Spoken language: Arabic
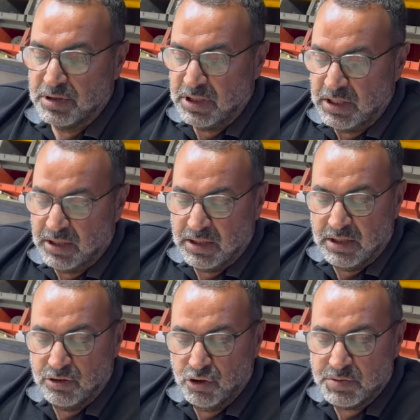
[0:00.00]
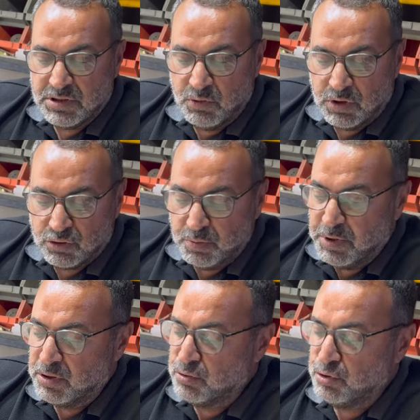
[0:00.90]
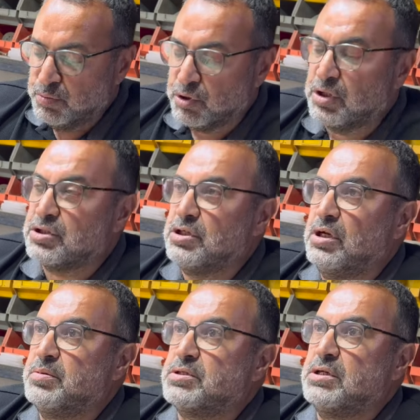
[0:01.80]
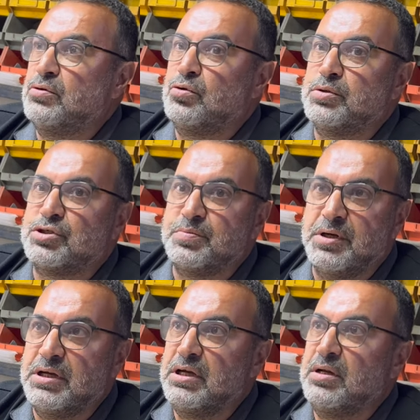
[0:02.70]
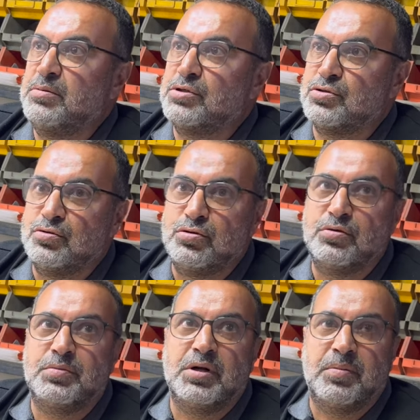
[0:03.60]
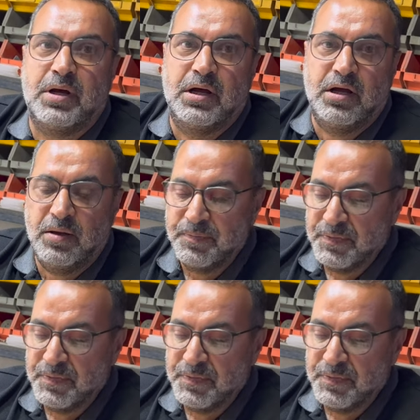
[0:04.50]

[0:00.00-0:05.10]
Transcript: هلا اليوم صورتوا ببيروت بكره ان شاء الله بتصوروا بالشمال بالجنوب بالبقاع